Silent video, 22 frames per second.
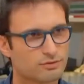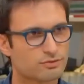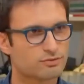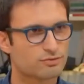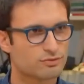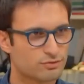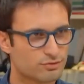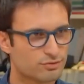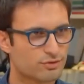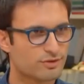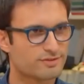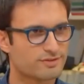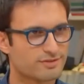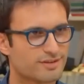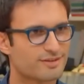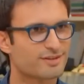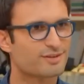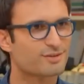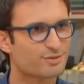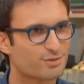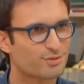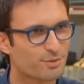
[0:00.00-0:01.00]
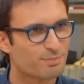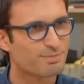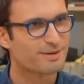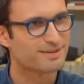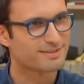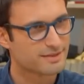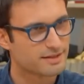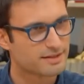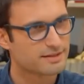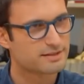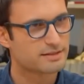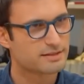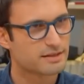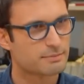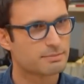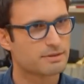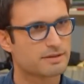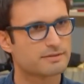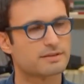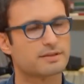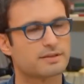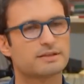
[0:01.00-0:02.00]
sur, cette question
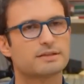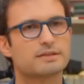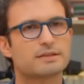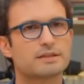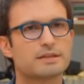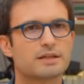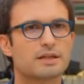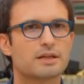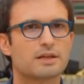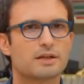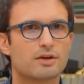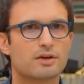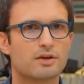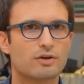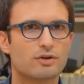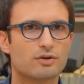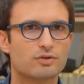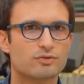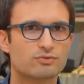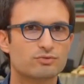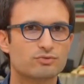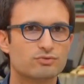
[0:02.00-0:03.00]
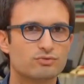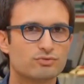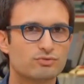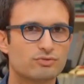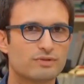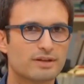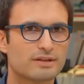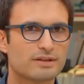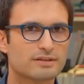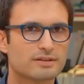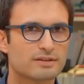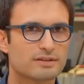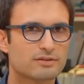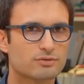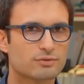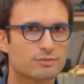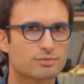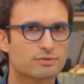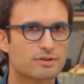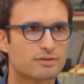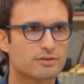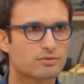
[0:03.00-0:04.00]
partialité-impartialité. Euh, une, dernière
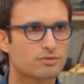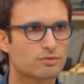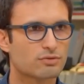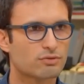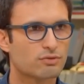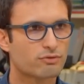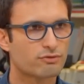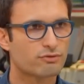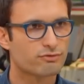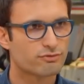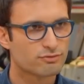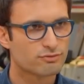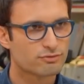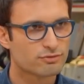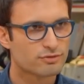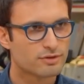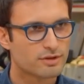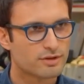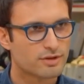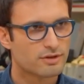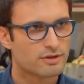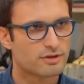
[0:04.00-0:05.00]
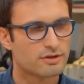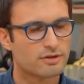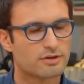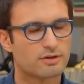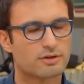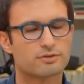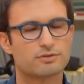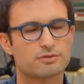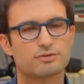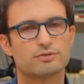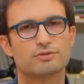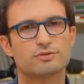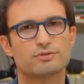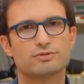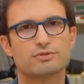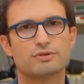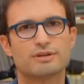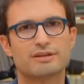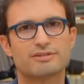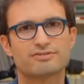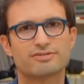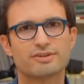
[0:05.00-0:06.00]
question peut-être sur le fond euh,
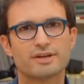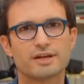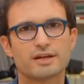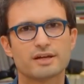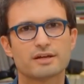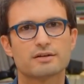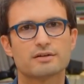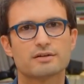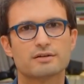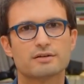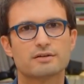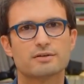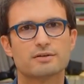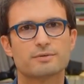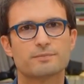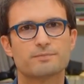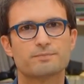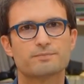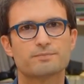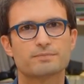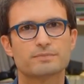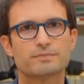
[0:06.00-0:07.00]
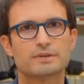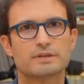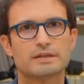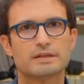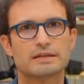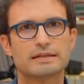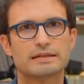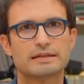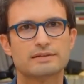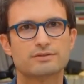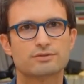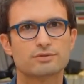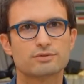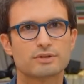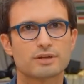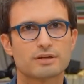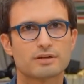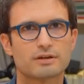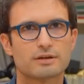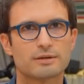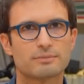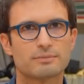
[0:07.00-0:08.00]
de l'affaire. Est-ce qu'il
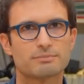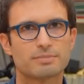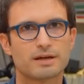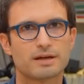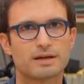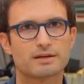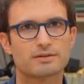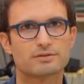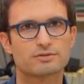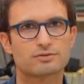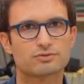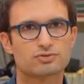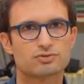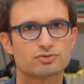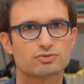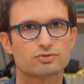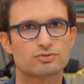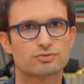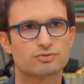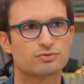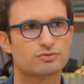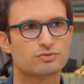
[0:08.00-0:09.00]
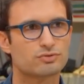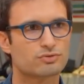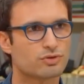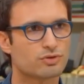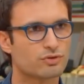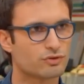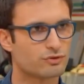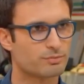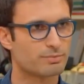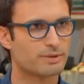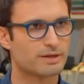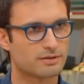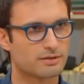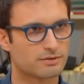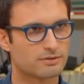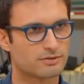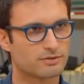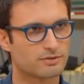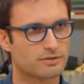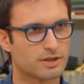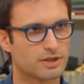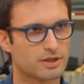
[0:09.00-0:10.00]
n'y a quand même pas un enjeu de
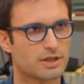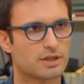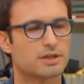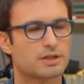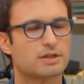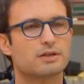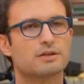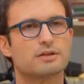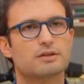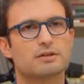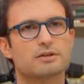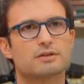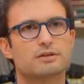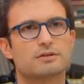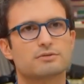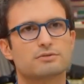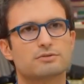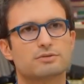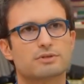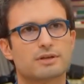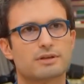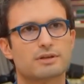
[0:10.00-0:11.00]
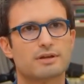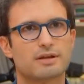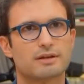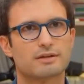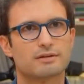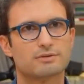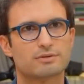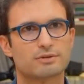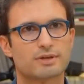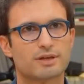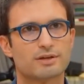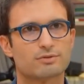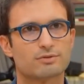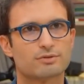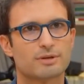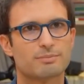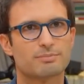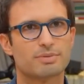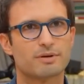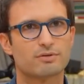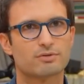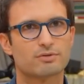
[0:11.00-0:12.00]
transparence euh, auxquelles euh, on
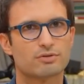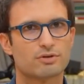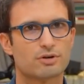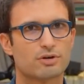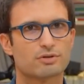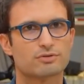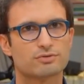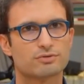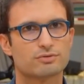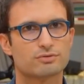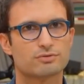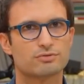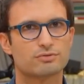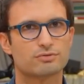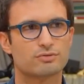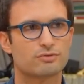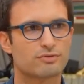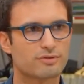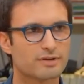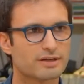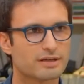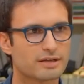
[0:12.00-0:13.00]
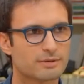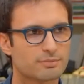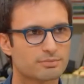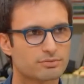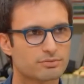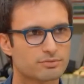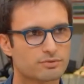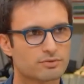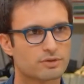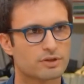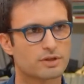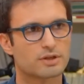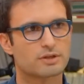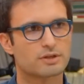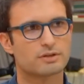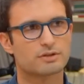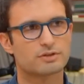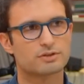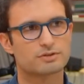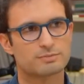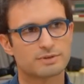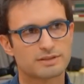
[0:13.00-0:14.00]
n'a pas encore de, vraies réponses.
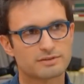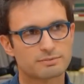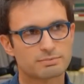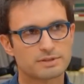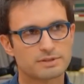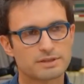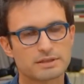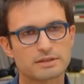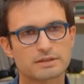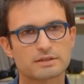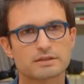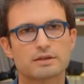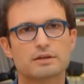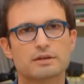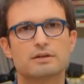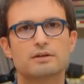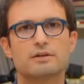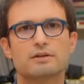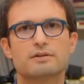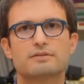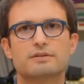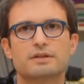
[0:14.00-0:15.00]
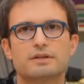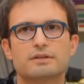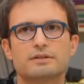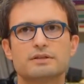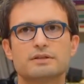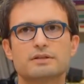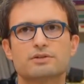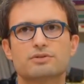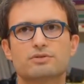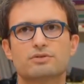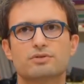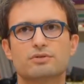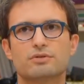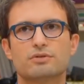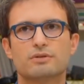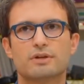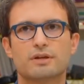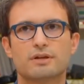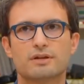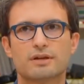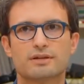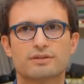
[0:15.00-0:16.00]
Euh, je m'explique, euh, c'est-à-dire
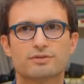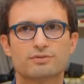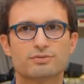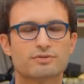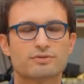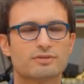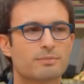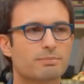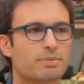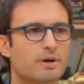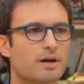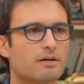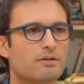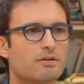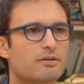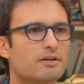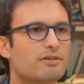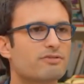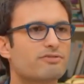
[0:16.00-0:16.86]
que la question, ce n'est pas les